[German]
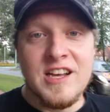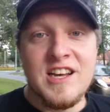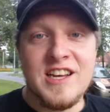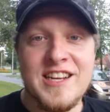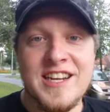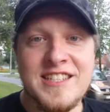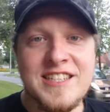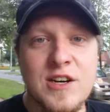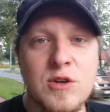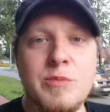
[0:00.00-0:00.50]
äh,
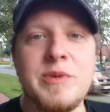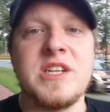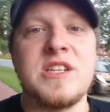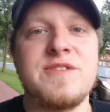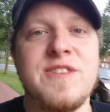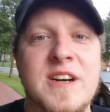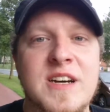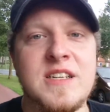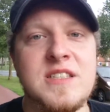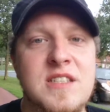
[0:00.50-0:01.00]
der Tacho
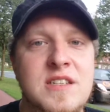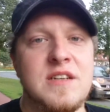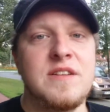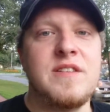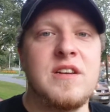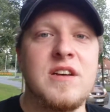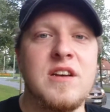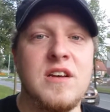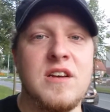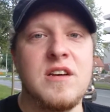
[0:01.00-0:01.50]
meines Fahrrad,
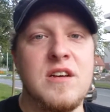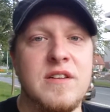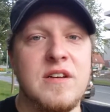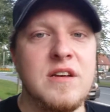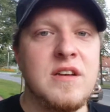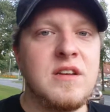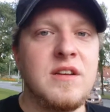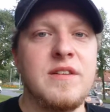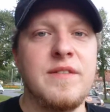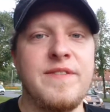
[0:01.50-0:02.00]
äh,
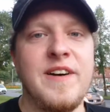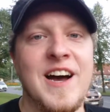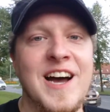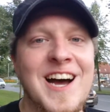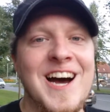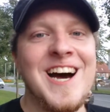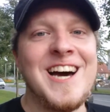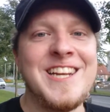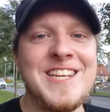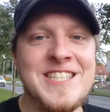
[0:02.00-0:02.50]

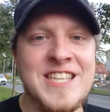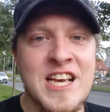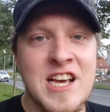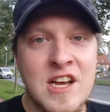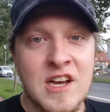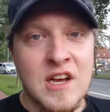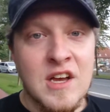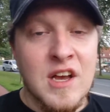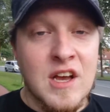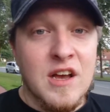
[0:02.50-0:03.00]
Fahrrades
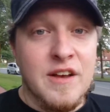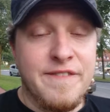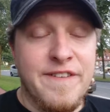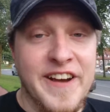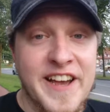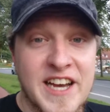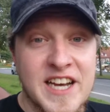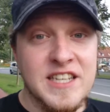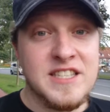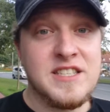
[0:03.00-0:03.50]

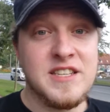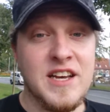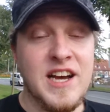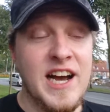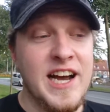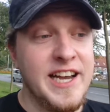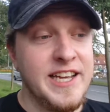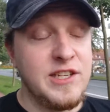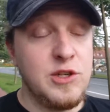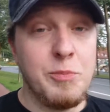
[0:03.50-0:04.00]
feiert
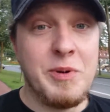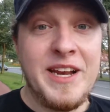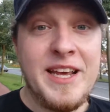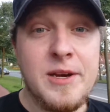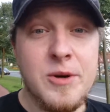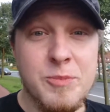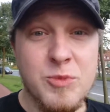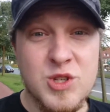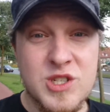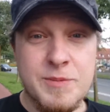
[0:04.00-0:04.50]
ein
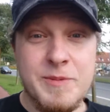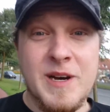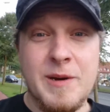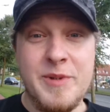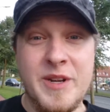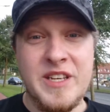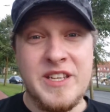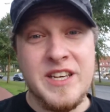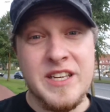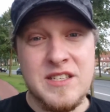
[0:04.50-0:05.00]
Jubiläum und
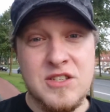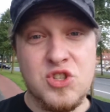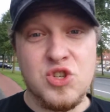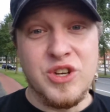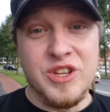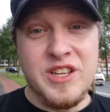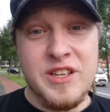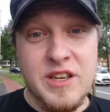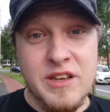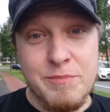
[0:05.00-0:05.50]
zwar bin ich jetzt
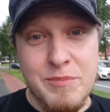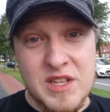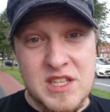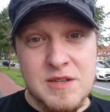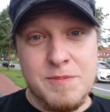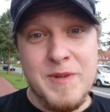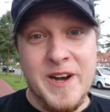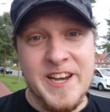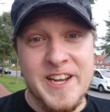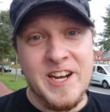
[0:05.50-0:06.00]
schon
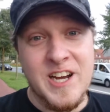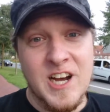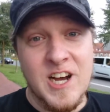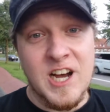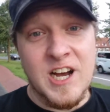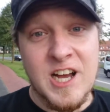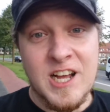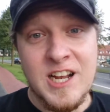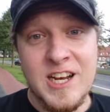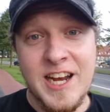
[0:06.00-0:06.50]
mit
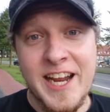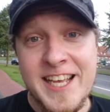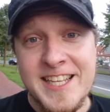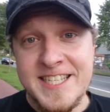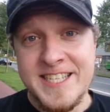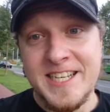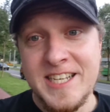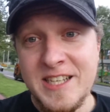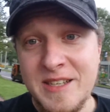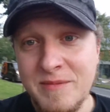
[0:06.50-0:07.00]
meiner
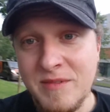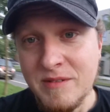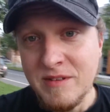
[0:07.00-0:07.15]
Leze.